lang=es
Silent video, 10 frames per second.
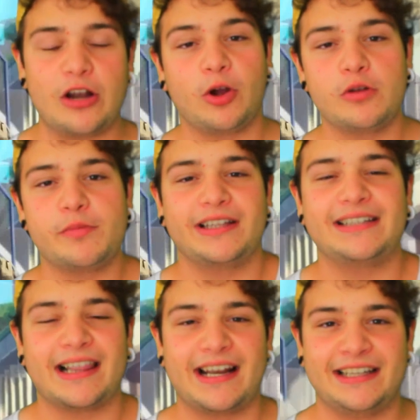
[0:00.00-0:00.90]
a lo mejor puede
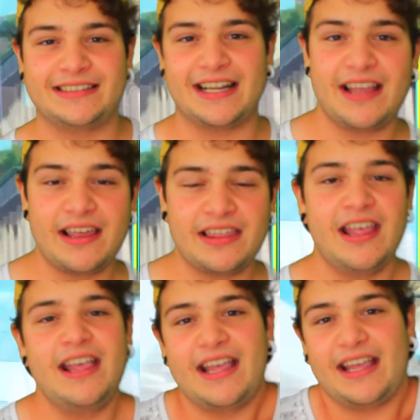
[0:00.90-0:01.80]
tardar entre 10
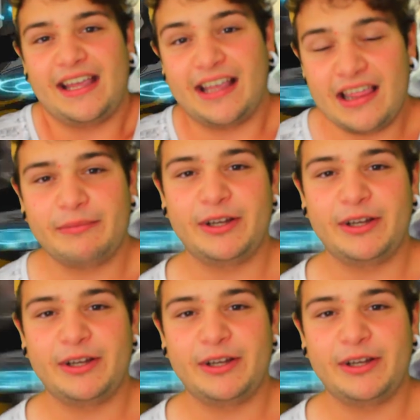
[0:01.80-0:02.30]
y 15